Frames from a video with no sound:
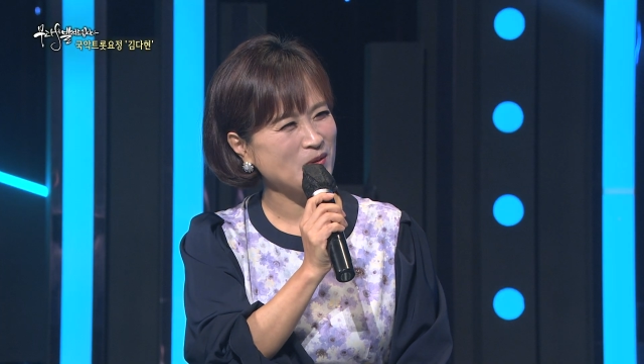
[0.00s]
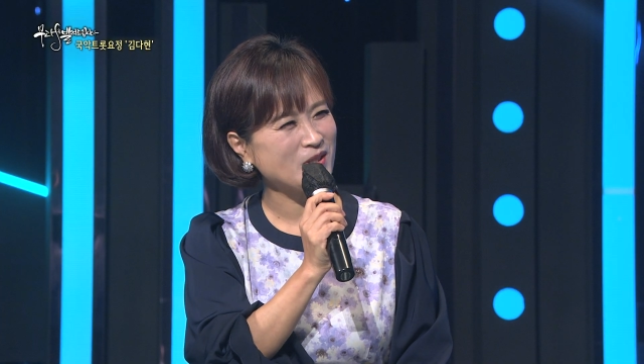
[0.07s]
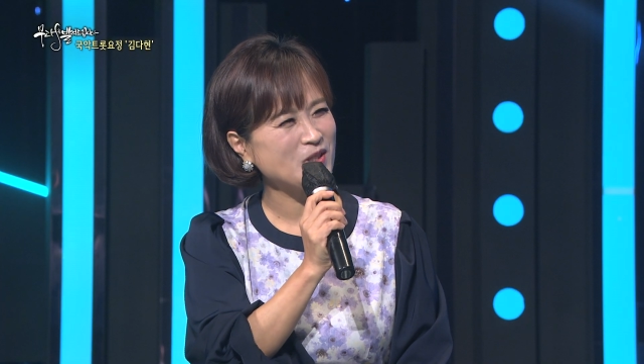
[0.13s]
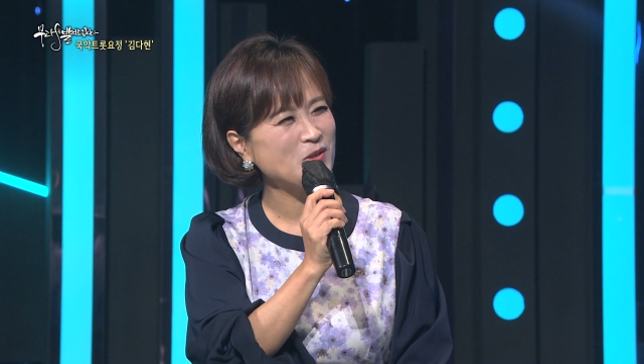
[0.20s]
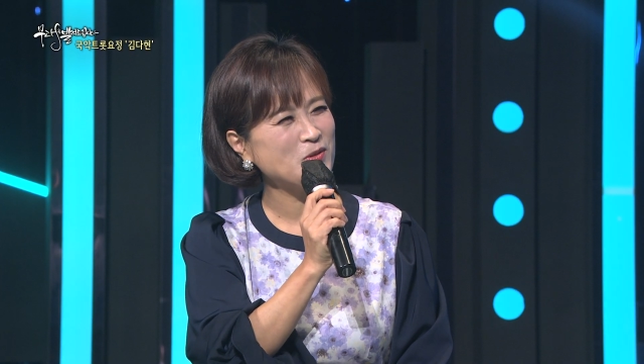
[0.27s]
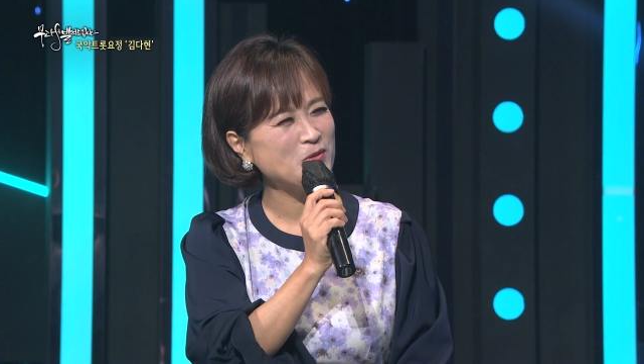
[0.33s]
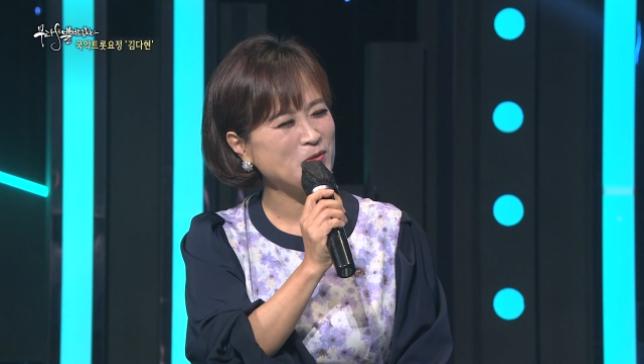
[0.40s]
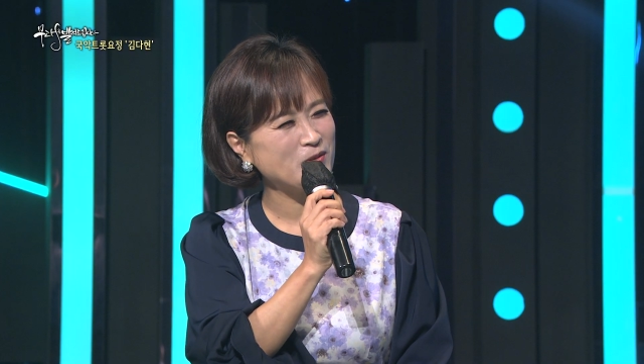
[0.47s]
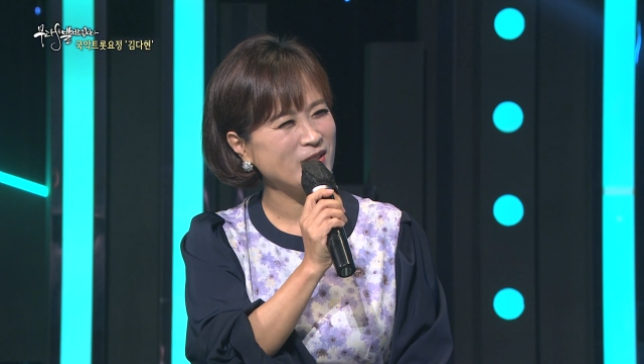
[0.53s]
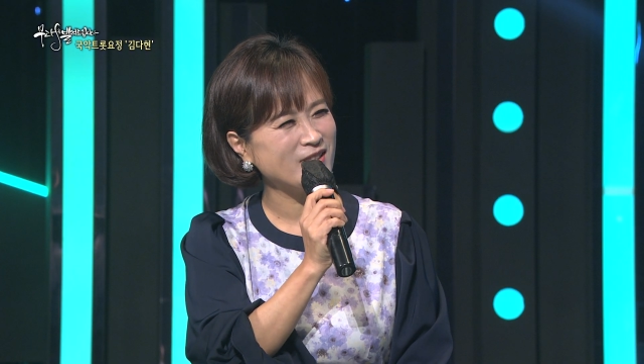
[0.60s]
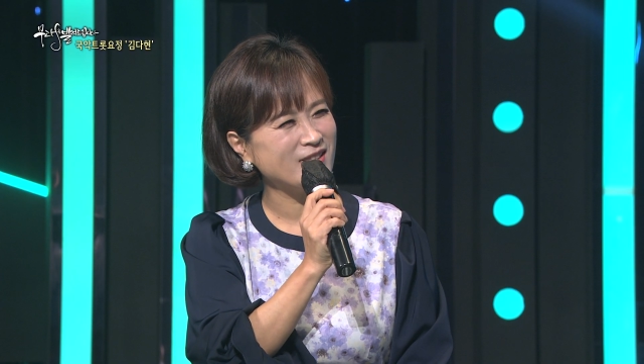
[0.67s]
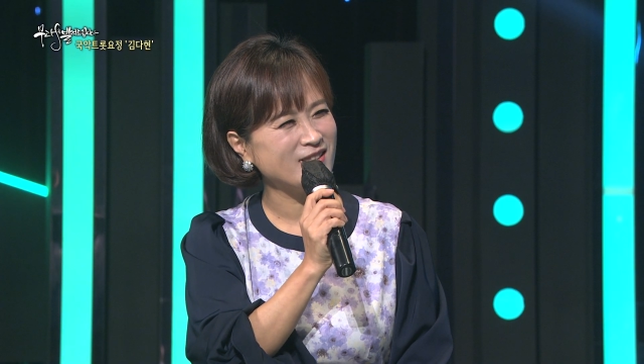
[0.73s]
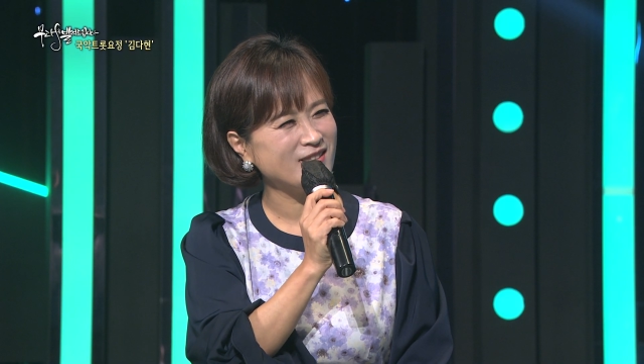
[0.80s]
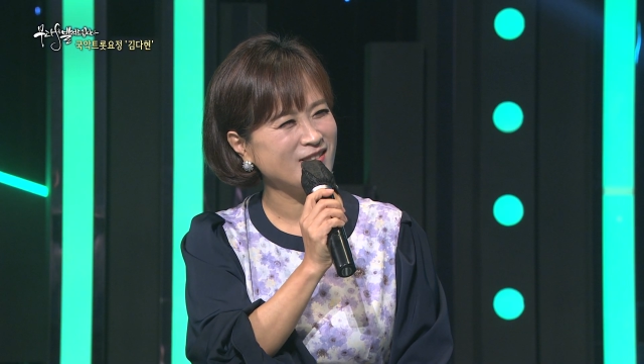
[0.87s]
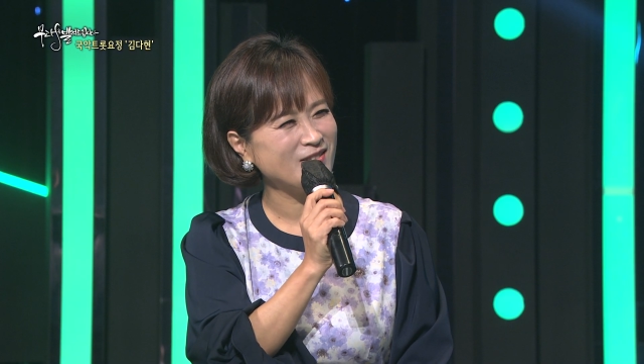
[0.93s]
키우고
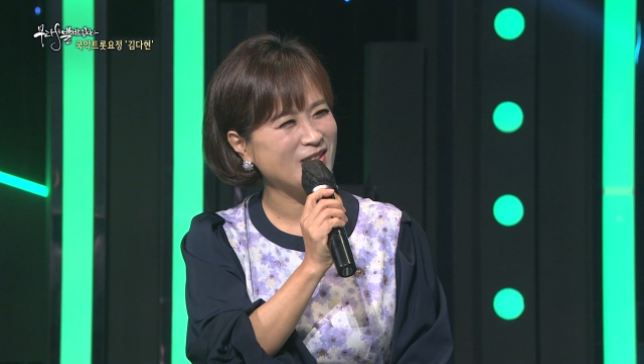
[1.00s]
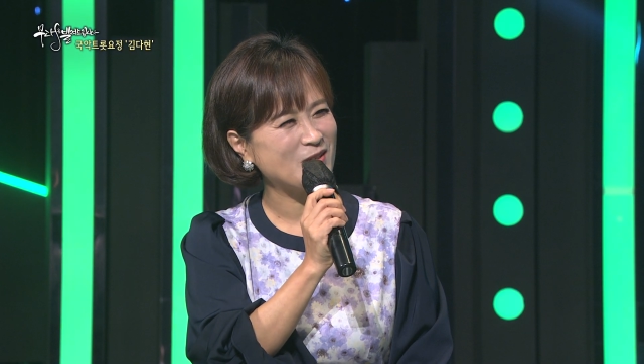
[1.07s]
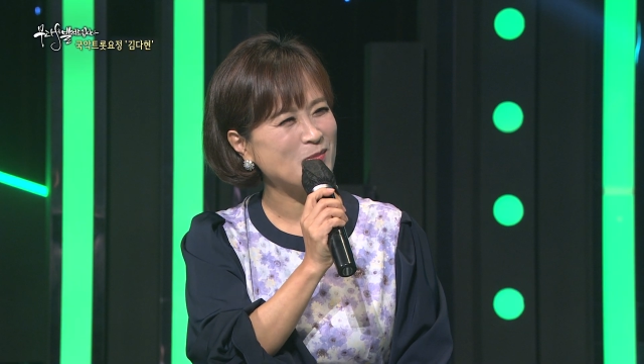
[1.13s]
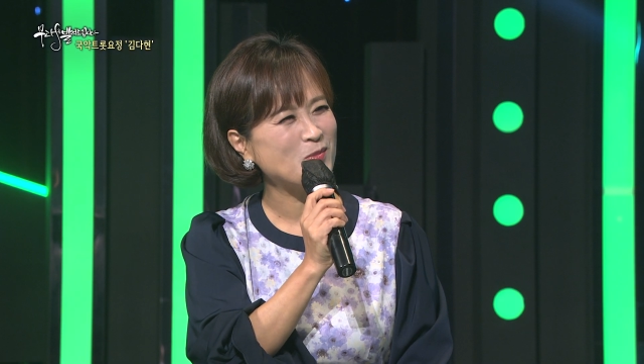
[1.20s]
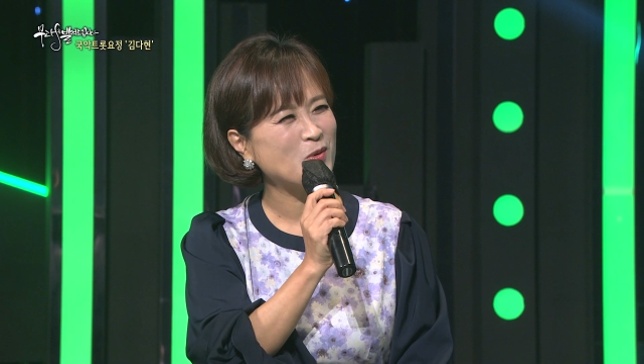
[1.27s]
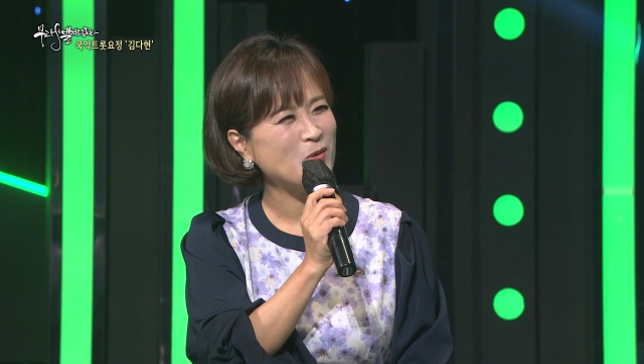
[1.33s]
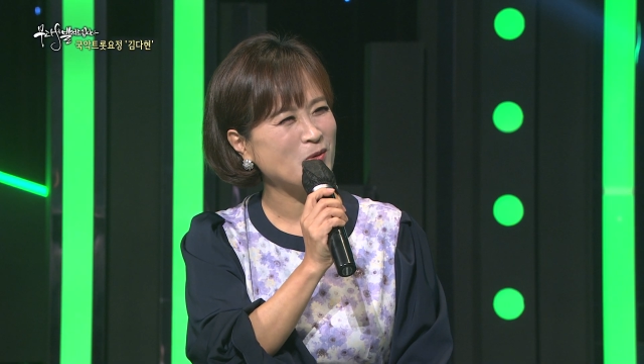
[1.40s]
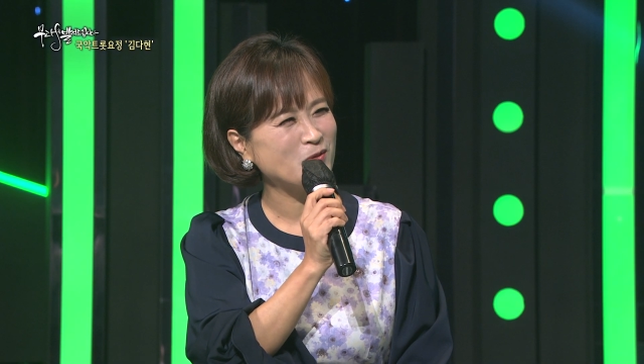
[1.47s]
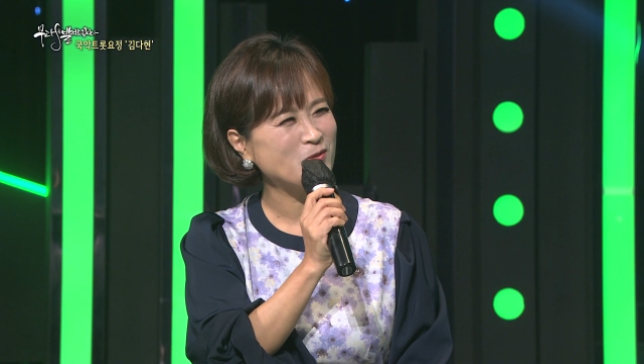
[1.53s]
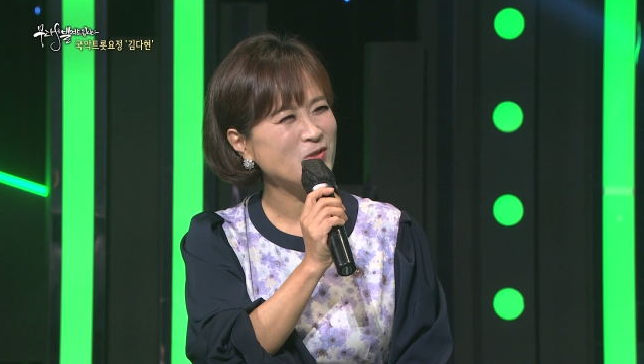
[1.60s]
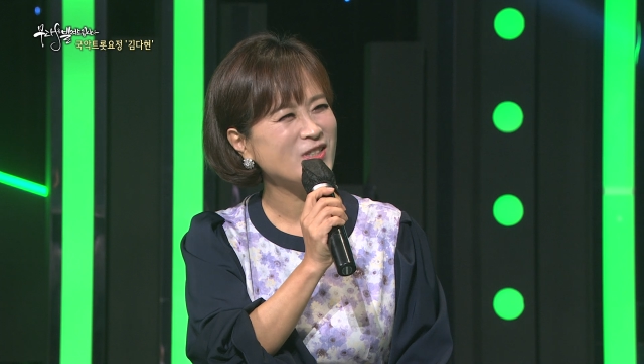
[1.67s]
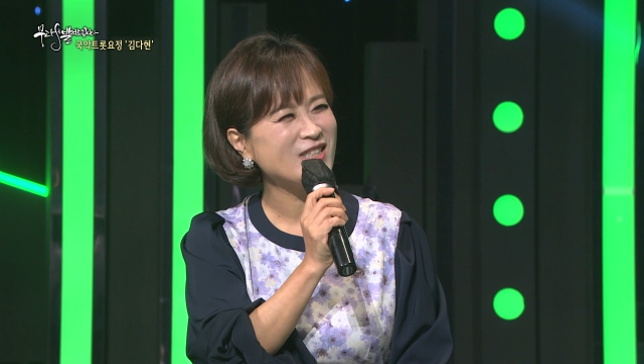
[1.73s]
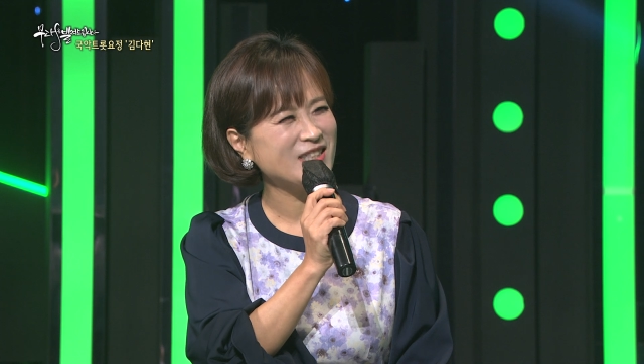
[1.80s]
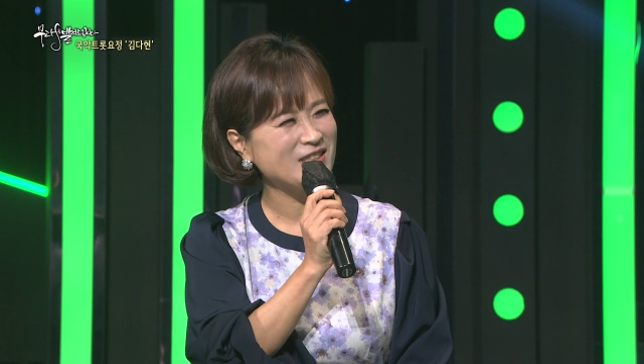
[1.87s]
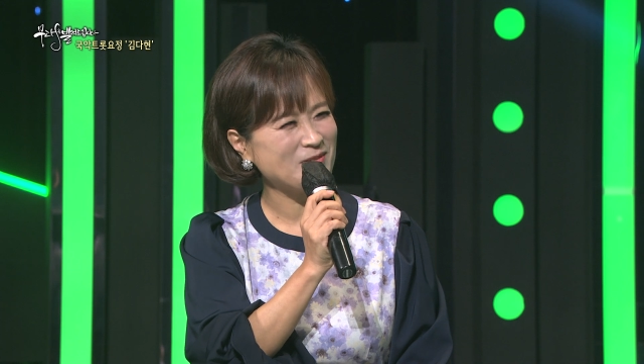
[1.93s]
있는 김봉곤
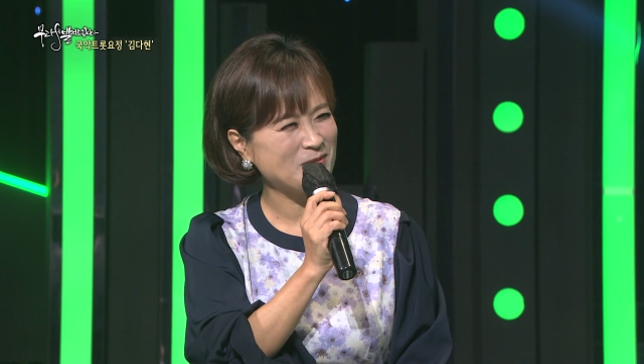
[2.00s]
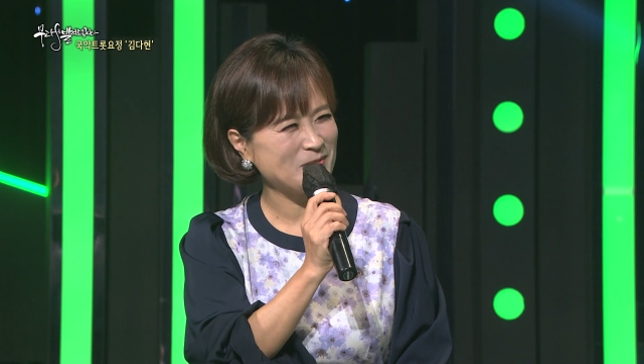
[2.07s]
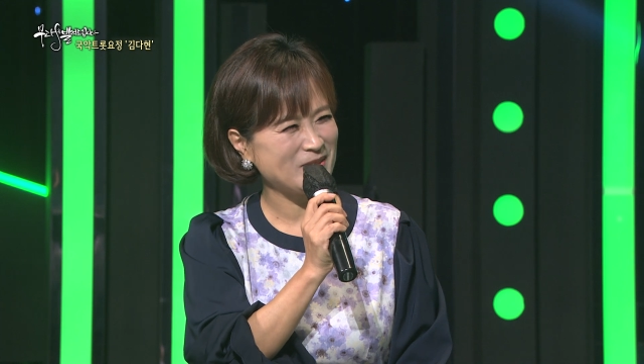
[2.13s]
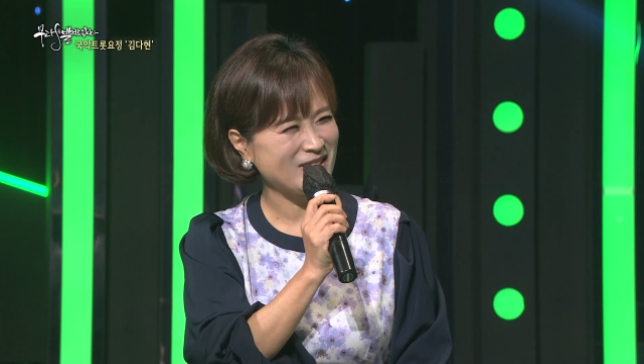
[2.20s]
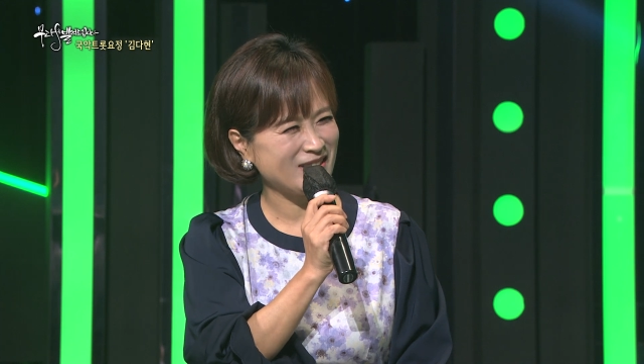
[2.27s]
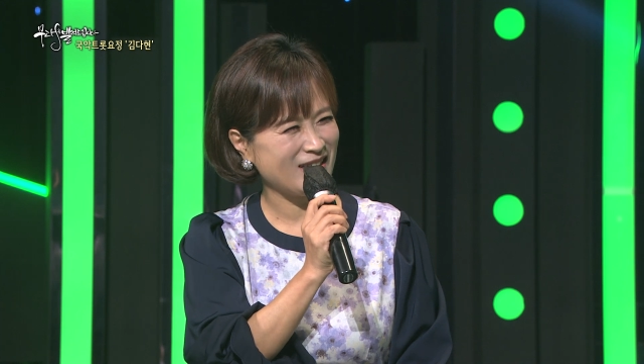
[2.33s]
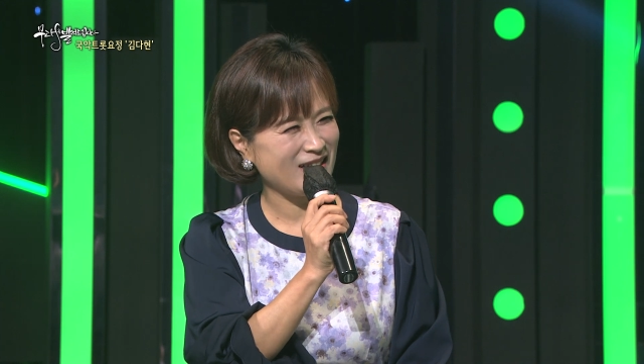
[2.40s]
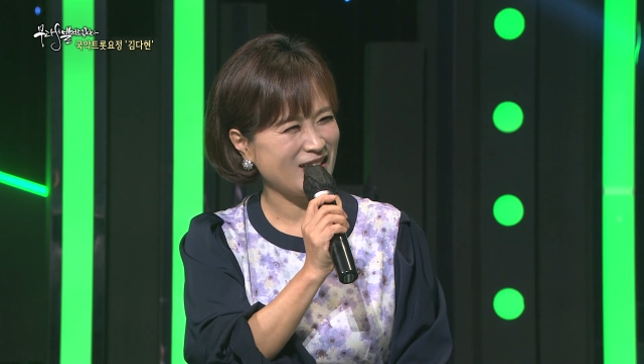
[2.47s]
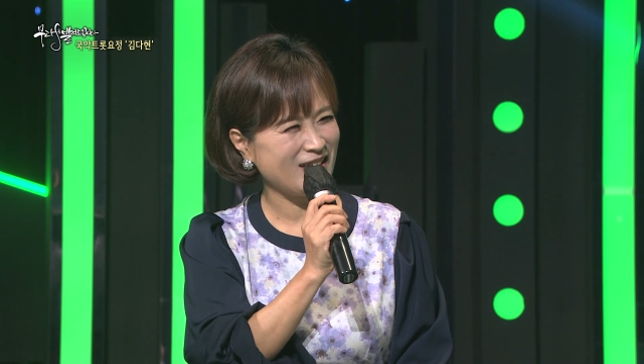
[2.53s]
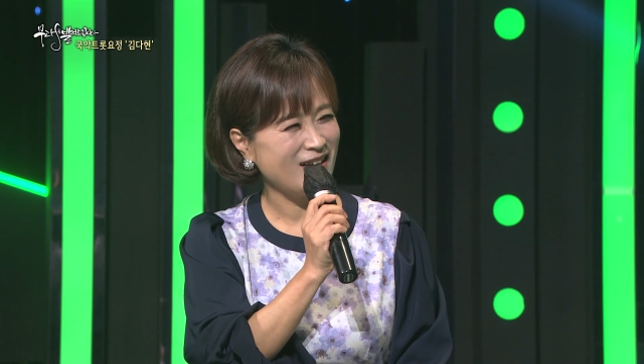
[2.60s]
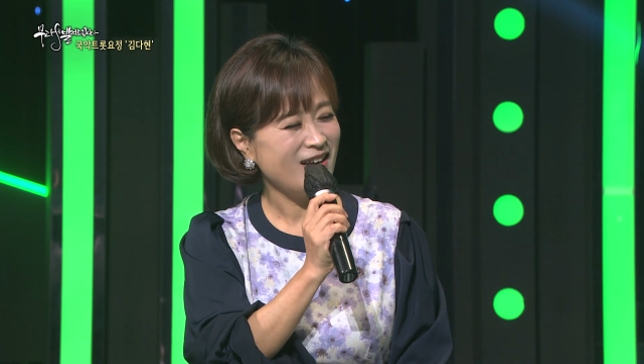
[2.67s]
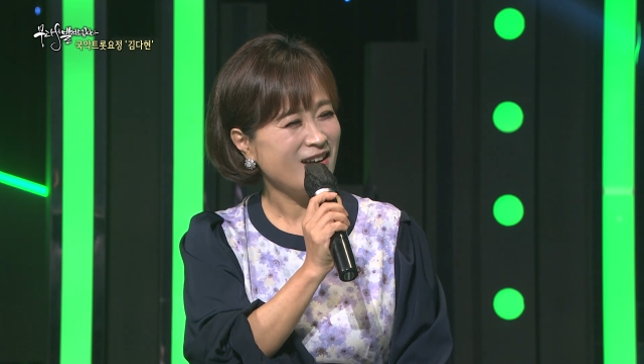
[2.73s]
훈장님입니다.